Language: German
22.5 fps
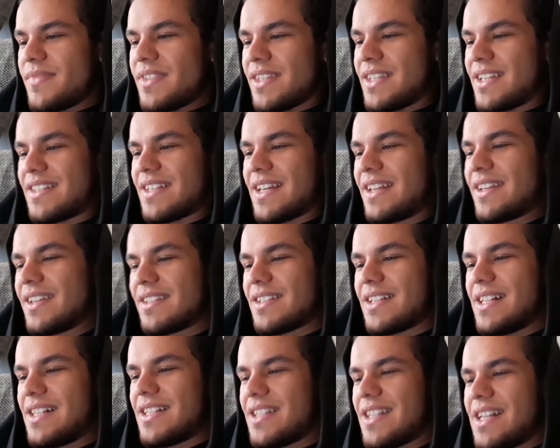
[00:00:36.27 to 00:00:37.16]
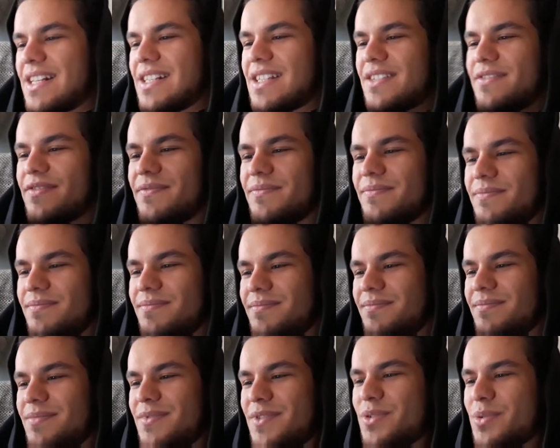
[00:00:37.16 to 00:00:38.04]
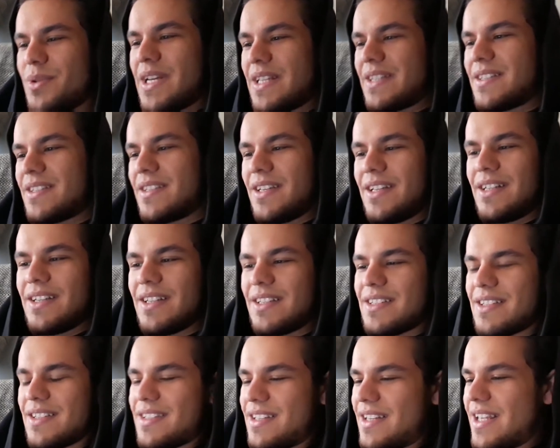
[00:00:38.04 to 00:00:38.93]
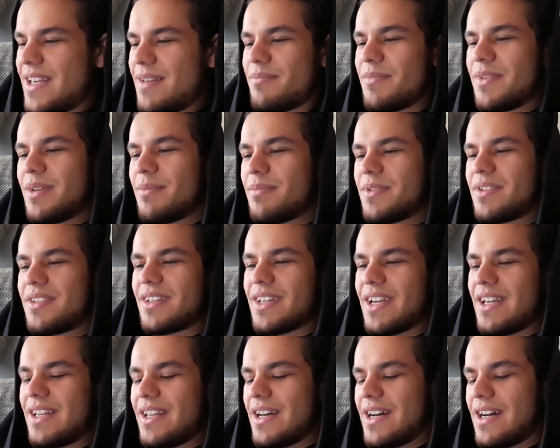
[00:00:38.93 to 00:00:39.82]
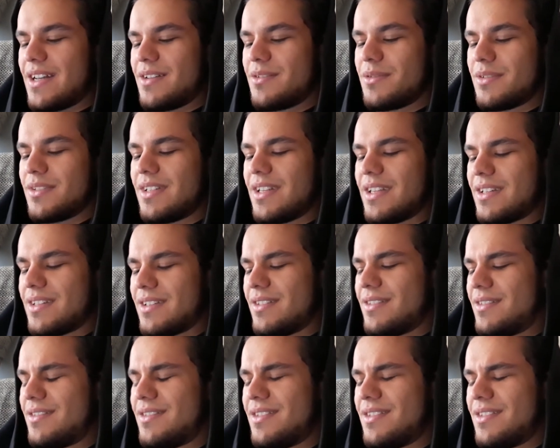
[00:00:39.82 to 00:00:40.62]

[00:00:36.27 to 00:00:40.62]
Nichts anderes als, als zu erzählen, dass es Leben gibt. Keine Ahnung, der